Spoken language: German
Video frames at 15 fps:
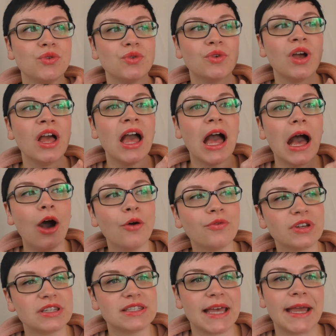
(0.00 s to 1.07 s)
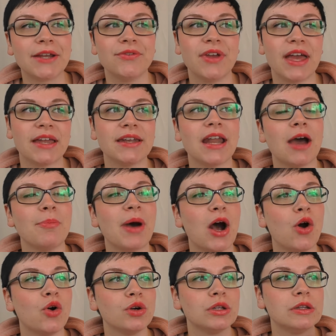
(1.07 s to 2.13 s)
Jungen aufgezeigt werden,
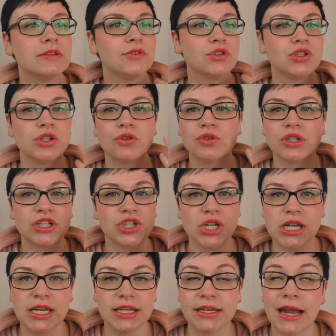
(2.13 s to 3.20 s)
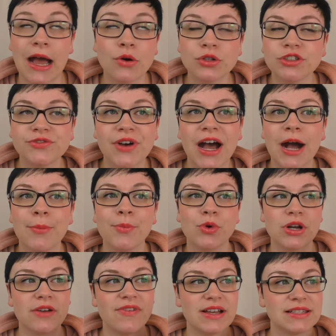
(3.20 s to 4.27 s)
aber auch zwischen unterschiedlichen Hautfarben
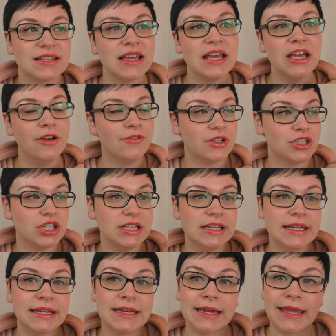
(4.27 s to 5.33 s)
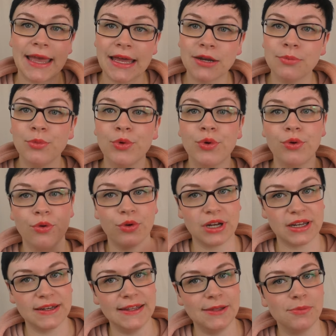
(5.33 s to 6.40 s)
oder was verschiedene Kinder gerne mögen
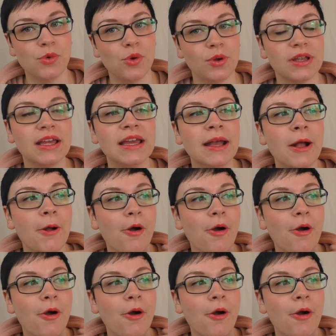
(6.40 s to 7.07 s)
oder nicht mögen.